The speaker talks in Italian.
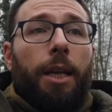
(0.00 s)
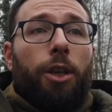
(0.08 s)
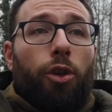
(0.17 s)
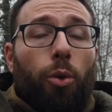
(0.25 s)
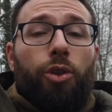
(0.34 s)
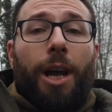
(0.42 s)

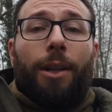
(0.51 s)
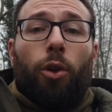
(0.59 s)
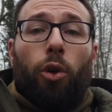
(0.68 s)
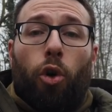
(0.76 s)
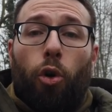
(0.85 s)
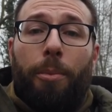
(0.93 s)
Sto
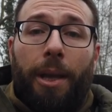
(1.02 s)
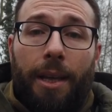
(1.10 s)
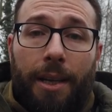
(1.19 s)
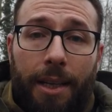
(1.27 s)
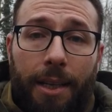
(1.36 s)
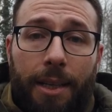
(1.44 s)
usando
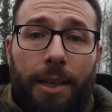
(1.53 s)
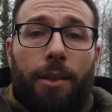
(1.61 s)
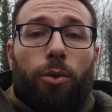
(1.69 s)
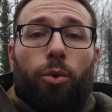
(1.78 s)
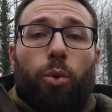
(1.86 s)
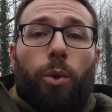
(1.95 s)
come rig
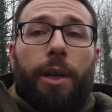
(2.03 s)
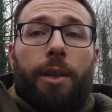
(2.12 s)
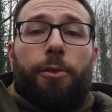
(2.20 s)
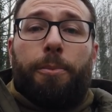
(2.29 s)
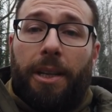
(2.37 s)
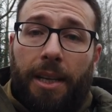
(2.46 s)
due
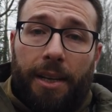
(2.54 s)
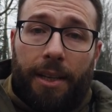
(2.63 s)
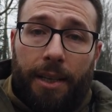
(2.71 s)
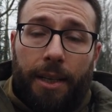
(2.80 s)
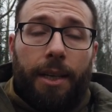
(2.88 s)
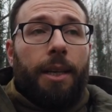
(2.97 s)
spinner rig,